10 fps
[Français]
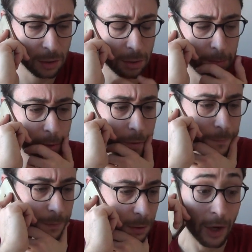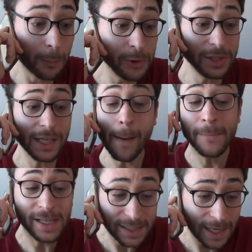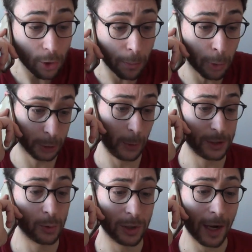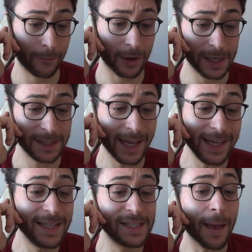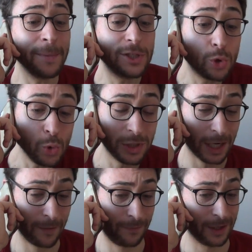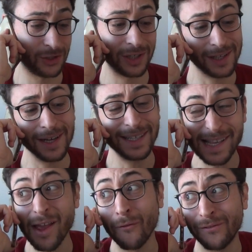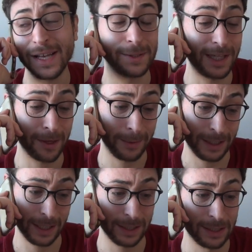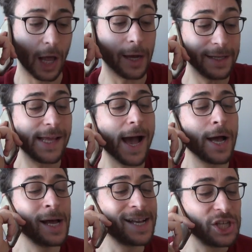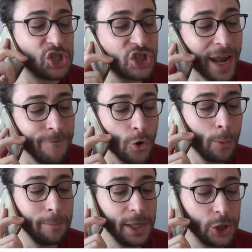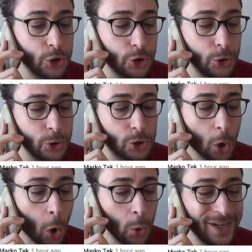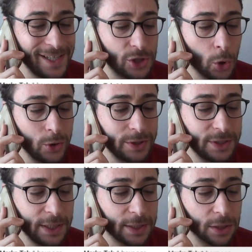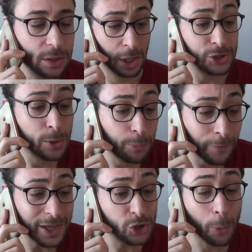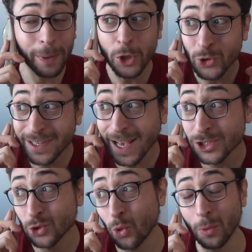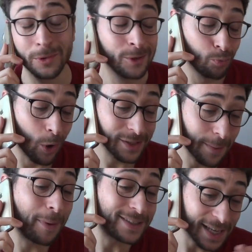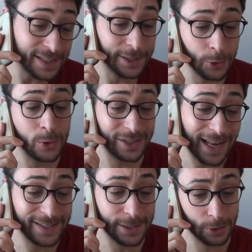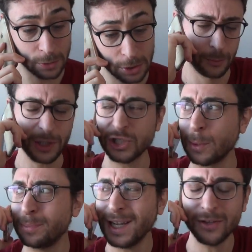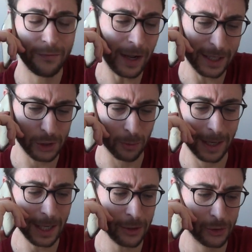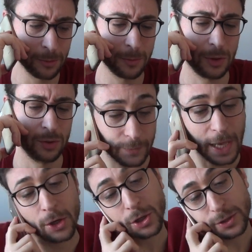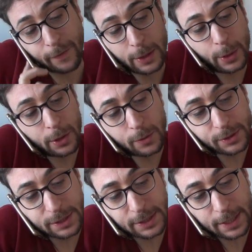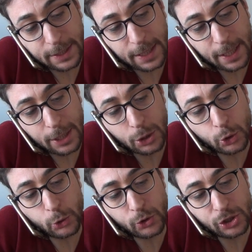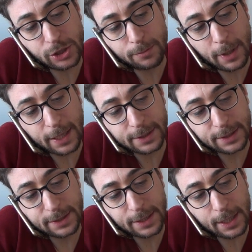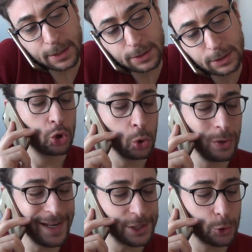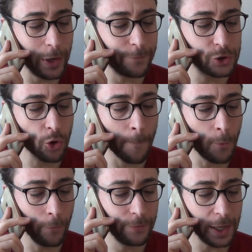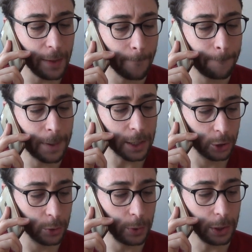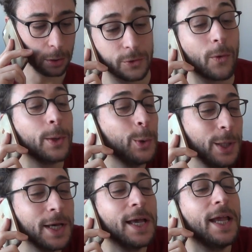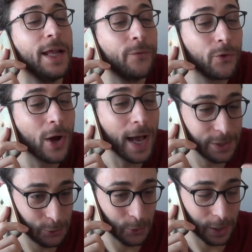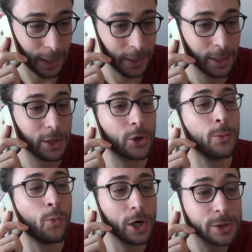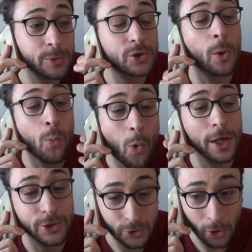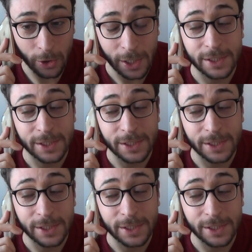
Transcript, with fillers: Le pauvre. En plus, il a mis zéro ponctuation dans la phrase et il les a mis tous à la fin. Je tranquille en phase terminale. Ah, il y a j'ai vomi juste en lisant le titre. Oh, ce pauvre a chopé une gastro. c'est pas très étonnant, c'est la saison. Putain, j'ai plein de fans qui sont malades en ce moment. Alors, je vais lui conseiller du smecta. Tous les juifs sont mauvais, pas que lui. Tu vois, lui, il veut assurer moi je me sens moins seul.